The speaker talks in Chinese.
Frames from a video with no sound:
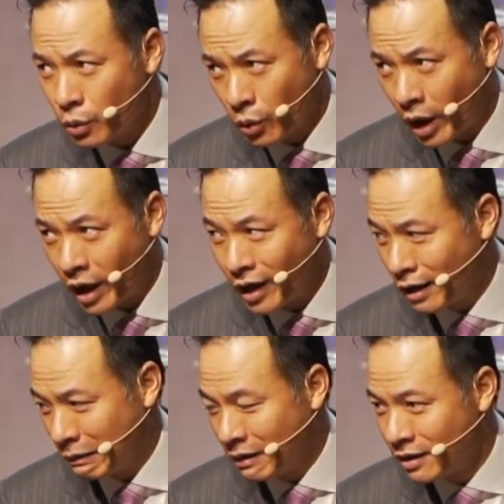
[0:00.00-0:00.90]
华
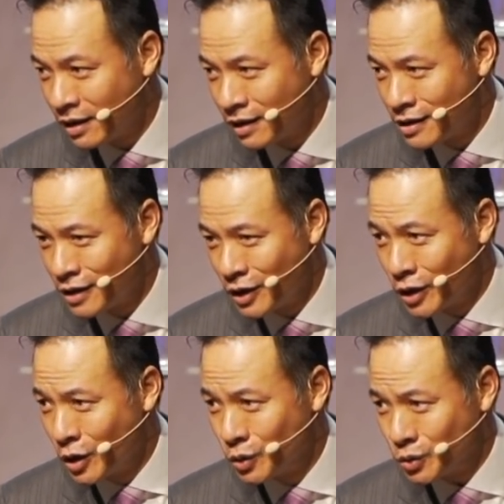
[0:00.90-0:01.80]

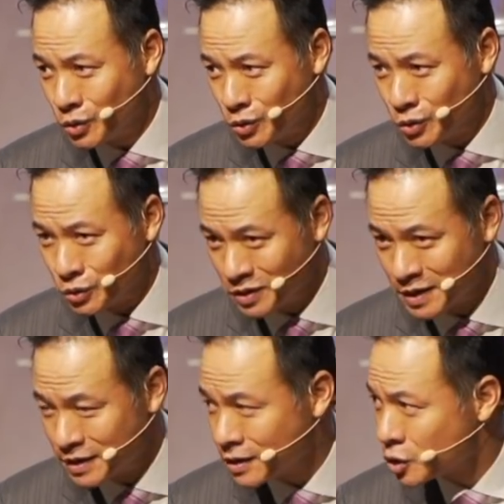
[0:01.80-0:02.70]
如
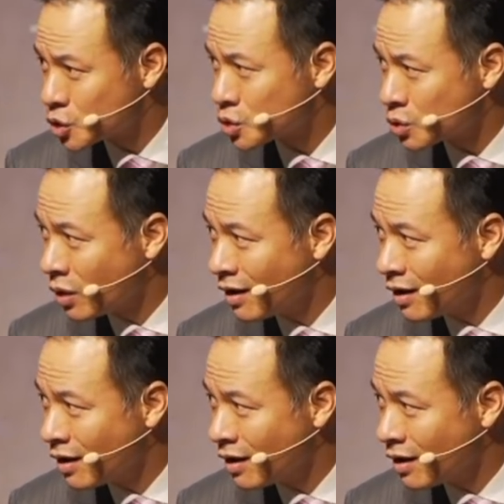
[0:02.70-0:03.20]
此说，